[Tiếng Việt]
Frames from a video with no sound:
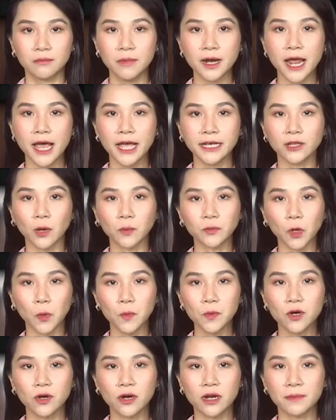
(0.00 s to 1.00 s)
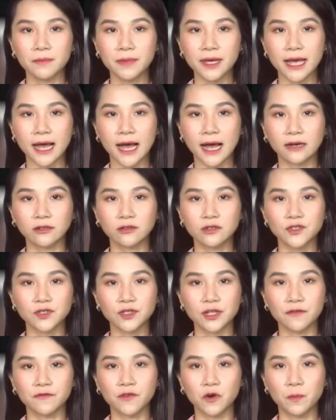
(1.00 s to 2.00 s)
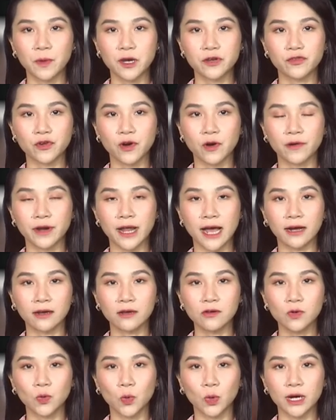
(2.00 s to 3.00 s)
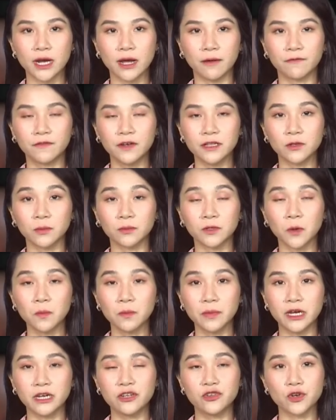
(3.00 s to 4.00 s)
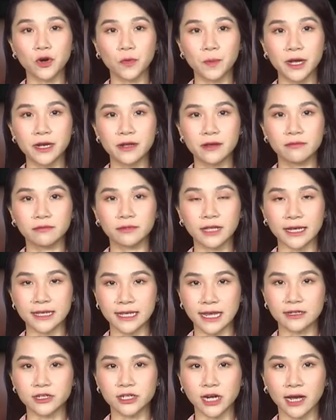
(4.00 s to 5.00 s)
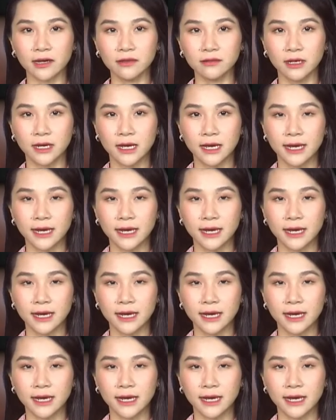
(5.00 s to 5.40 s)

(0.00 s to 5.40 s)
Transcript: Mới đây, Tổng thống Colombia Gustavo Petro đã có cuộc gặp với Tổng thống Mỹ Joe Biden tại Nhà Trắng.